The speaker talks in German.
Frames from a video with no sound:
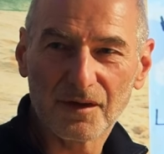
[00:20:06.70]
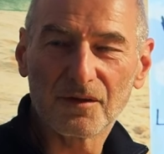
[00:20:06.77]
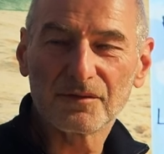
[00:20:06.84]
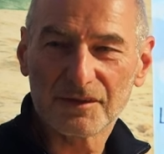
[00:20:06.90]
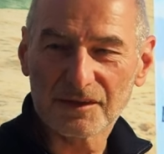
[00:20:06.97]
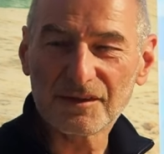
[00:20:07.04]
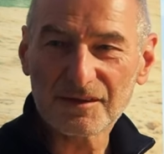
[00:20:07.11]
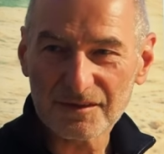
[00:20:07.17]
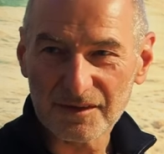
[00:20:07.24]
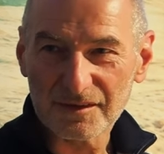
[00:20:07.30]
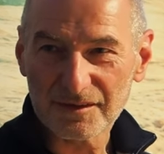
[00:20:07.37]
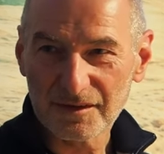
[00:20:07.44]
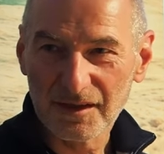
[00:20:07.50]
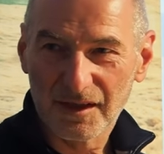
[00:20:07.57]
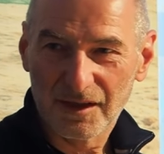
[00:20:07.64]
Ja, das ist
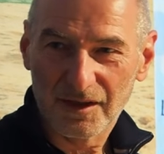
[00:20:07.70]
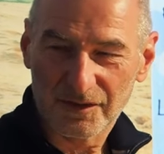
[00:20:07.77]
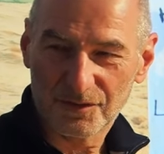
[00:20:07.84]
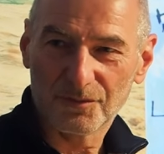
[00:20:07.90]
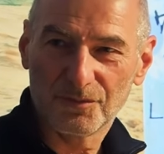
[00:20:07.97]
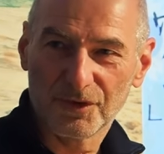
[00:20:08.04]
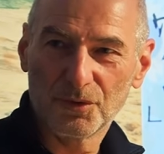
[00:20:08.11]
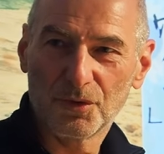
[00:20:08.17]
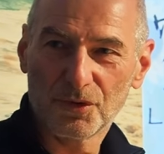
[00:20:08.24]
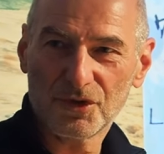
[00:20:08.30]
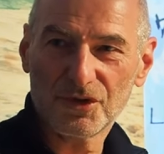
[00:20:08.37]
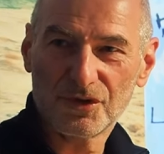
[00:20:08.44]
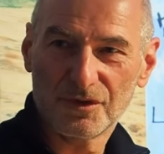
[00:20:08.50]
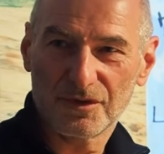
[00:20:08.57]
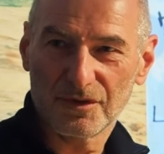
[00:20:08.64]
das. Also wie hoch
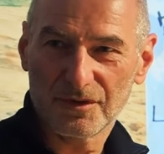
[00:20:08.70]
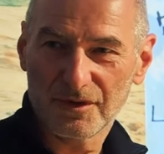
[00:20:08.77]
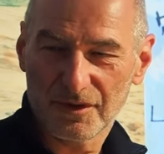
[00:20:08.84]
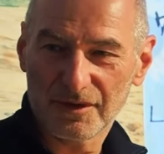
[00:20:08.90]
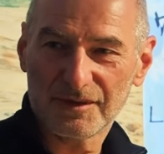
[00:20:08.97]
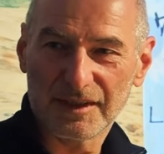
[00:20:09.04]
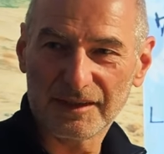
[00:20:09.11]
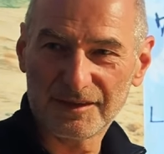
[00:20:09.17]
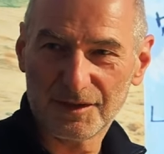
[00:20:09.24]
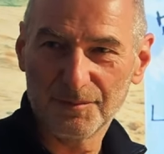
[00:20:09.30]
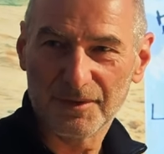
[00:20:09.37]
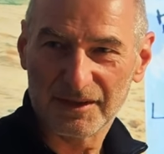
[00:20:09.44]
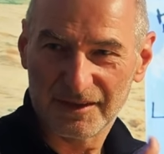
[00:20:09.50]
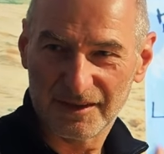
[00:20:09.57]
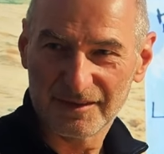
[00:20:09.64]
setze ich
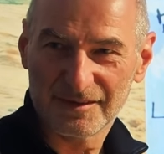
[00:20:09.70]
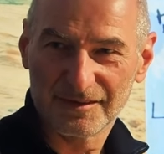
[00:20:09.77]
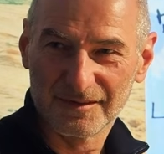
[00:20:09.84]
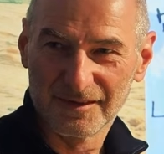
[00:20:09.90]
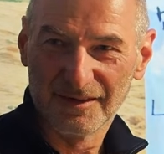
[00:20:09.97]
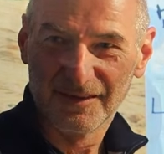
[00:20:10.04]
mir das?